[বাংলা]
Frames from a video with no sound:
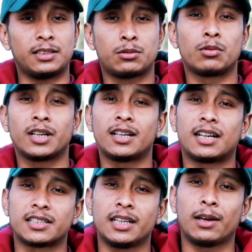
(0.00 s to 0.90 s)
স্টুডেন্টরা
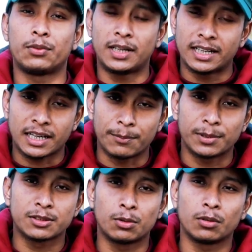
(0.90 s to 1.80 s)
আসে অ্যাফিলিয়েট
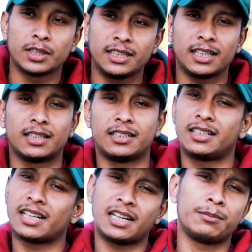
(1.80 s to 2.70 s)
ক্যাম্পাসগুলোতে দিয়ে দেয়
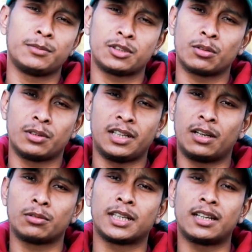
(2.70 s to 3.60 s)
ডিরেক্ট অ্যাডমিশন
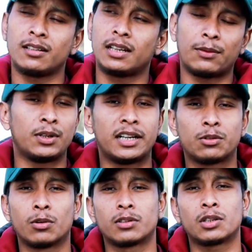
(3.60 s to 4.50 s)
নিলেও দেন
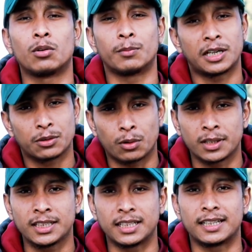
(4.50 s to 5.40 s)
অ্যাফিলিয়েটগুলোতে কনভার্ট
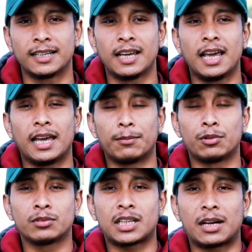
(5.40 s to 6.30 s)
করে দিয়ে দেয়
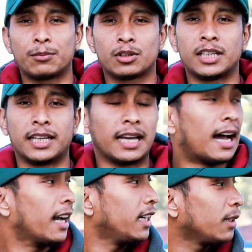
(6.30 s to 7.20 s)
এবং তার মধ্যে
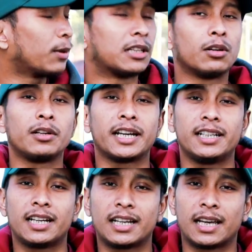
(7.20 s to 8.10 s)
আইআইটি বাদ্দল
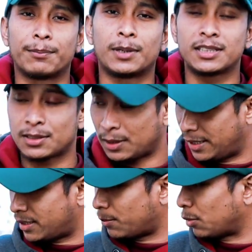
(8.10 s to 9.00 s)
টেকনিক্যাল ক্যাম্পাস
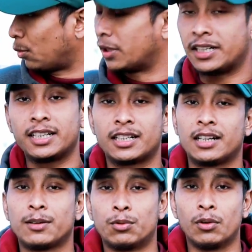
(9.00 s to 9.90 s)
এই যে আমার অলরেডি এটা
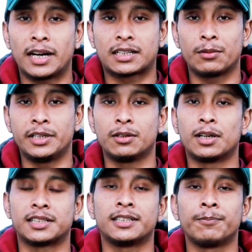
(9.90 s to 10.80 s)
নিয়ে ফুল একটা ভিডিও
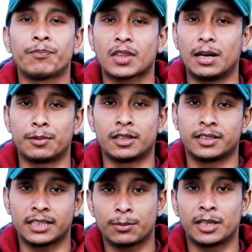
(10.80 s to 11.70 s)
আছে আপনারা
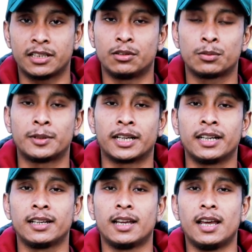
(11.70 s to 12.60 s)
দেখতে পারেন ইউটিউব থেকে